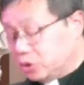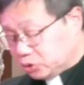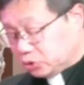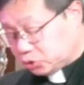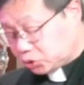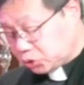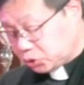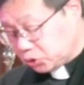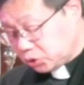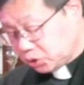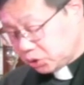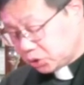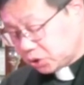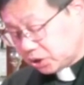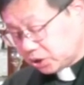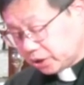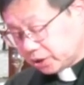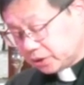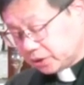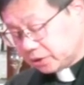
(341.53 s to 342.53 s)

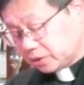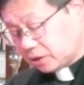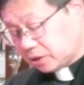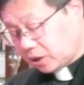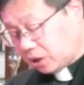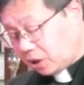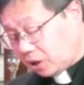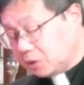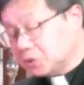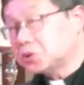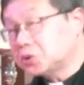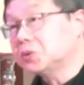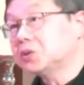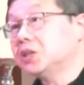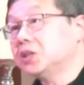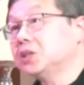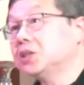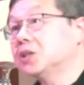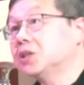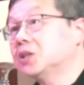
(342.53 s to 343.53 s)
据澳洲的
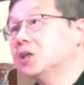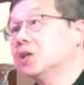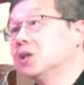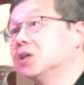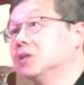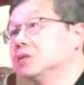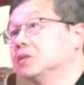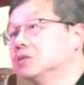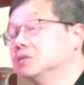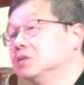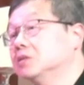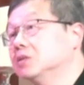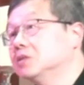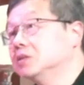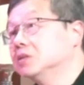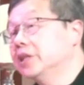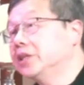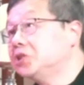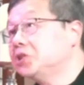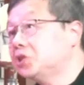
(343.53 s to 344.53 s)
一个。
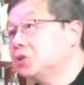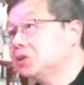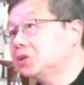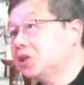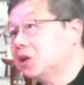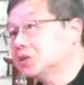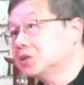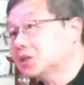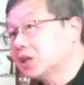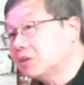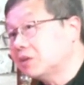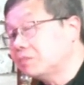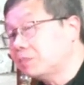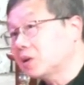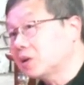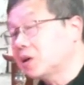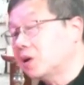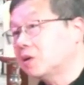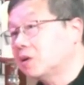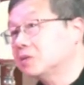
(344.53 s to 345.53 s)
研究调查报
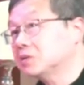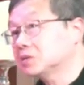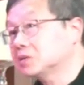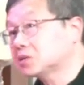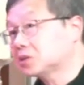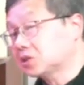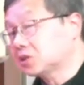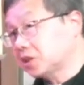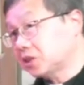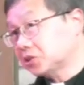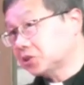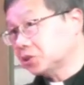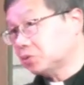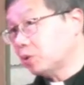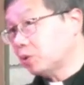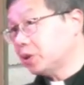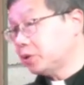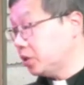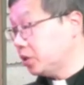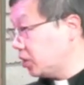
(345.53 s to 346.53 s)
告，这个是
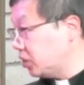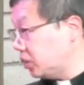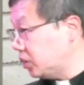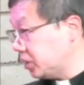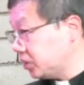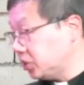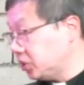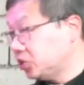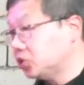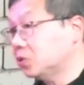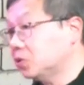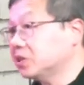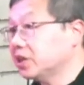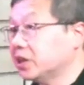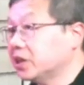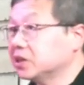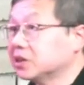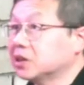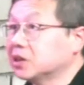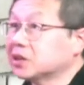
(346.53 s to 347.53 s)
关于二零一九
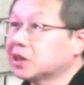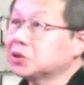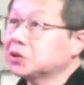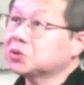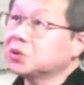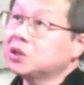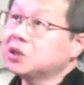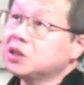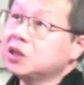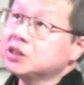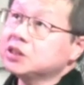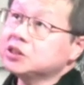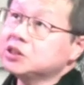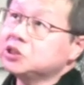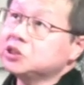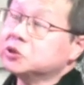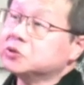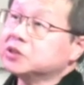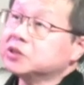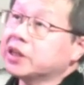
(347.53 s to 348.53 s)
年的。他说，二零一
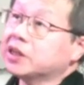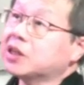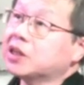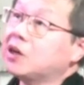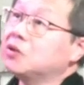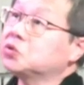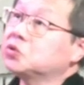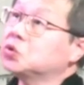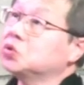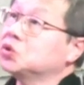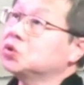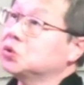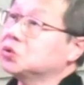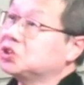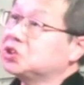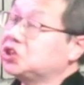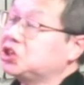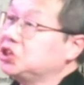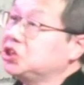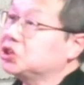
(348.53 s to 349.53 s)
九年，澳洲有
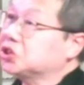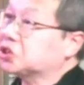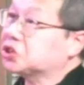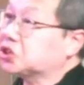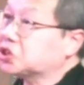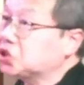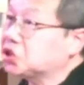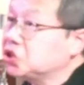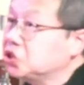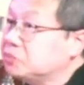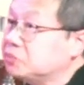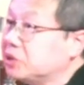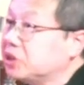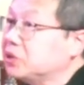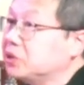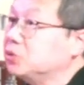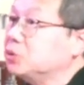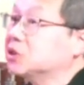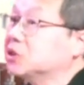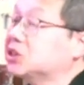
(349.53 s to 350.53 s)
七十四
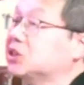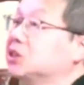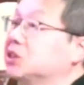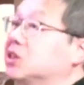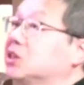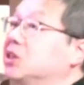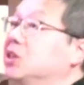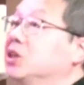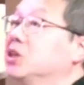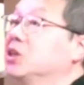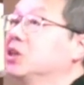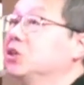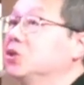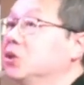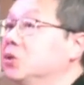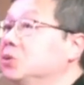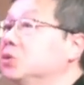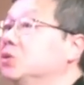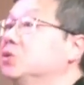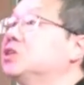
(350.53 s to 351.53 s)
名女性由
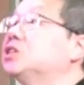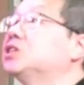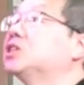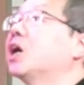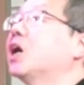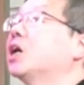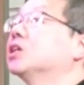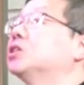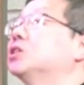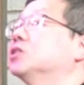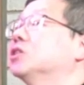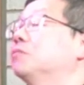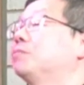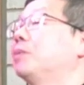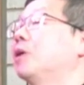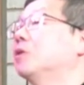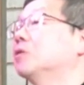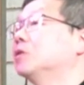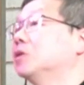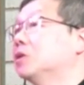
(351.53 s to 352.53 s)
于家庭的
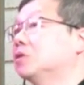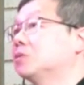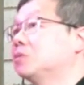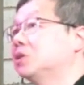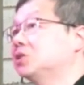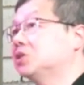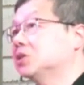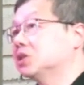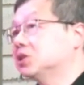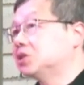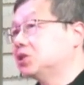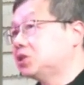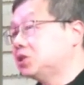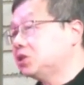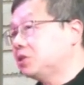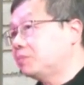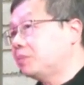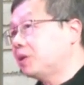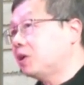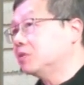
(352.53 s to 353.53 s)
暴力或者的
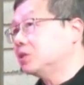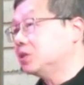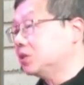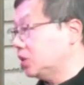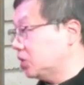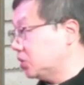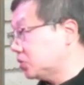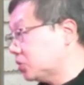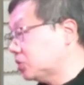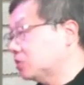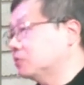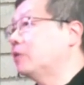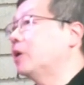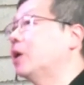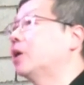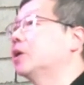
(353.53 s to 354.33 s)
性暴力而死亡。